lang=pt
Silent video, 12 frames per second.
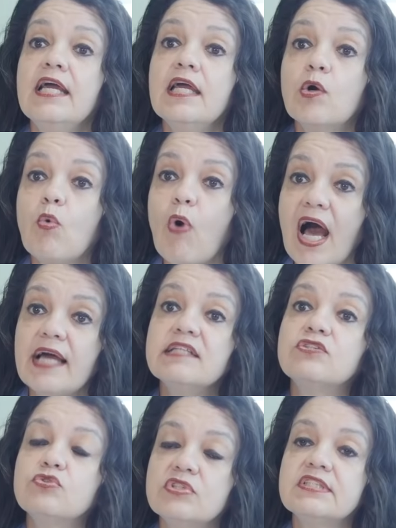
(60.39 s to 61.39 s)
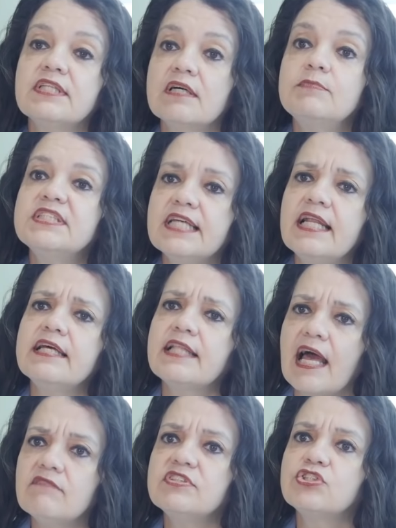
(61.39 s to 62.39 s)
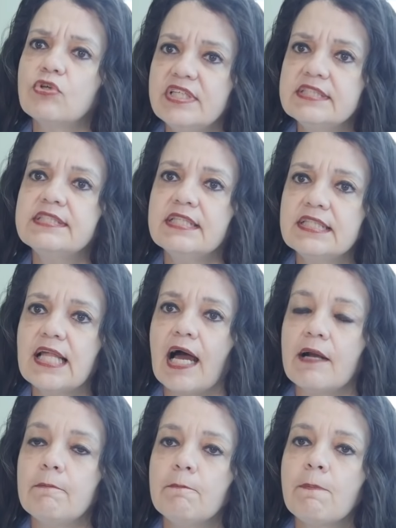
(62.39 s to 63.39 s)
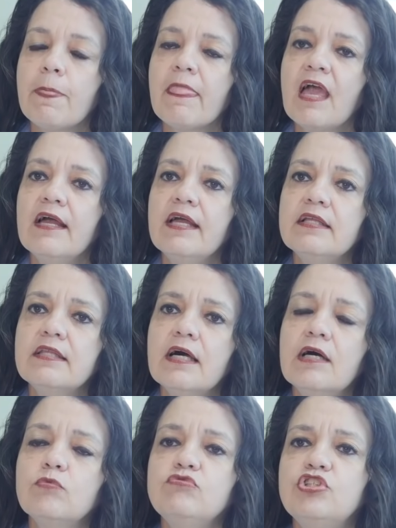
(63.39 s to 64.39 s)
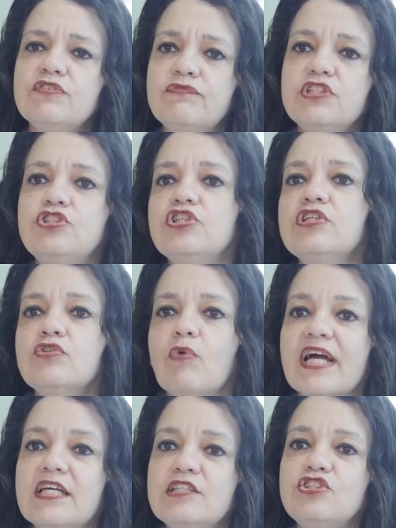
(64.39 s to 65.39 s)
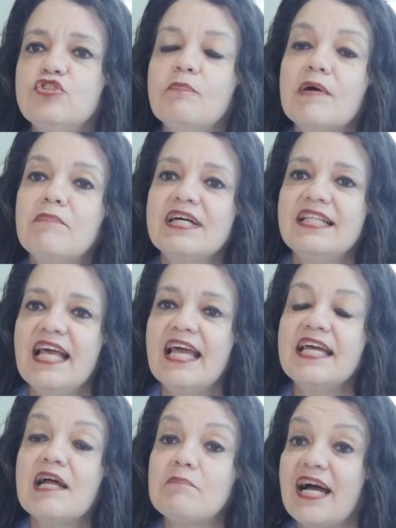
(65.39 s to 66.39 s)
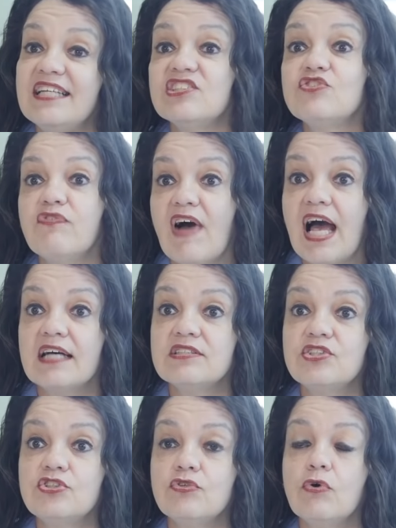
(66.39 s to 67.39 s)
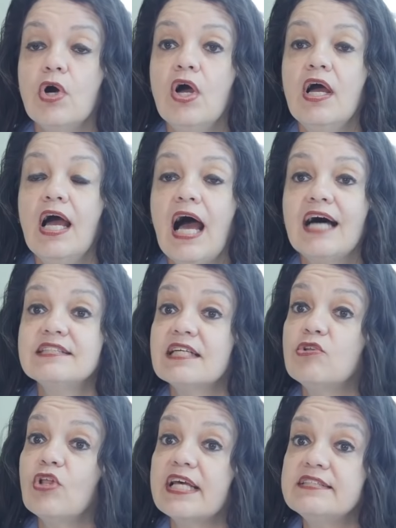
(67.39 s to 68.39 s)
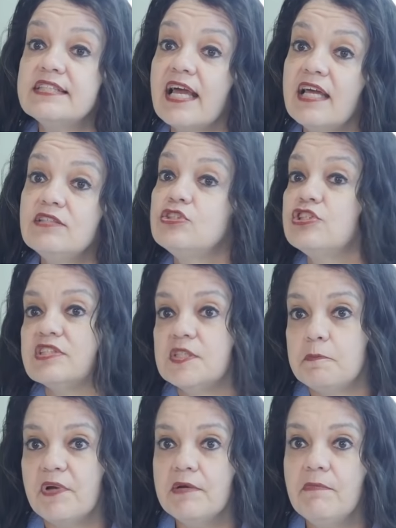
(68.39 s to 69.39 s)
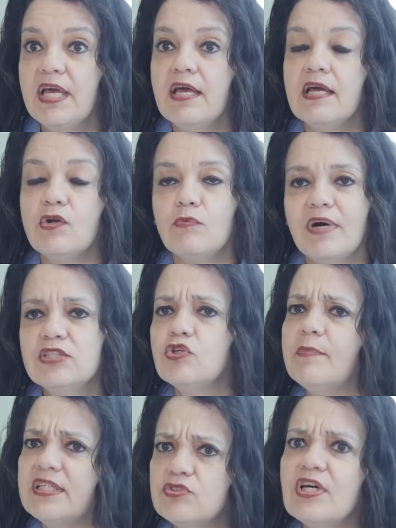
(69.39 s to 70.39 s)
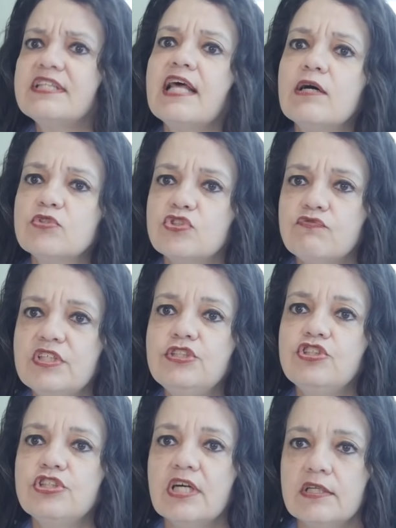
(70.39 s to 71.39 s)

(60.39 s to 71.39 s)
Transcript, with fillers: e quais os exames ele deve solicitar. Então, dividindo aqui de uma maneira mais fácil, as adolescentes, primeiro, mais ou menos até os 20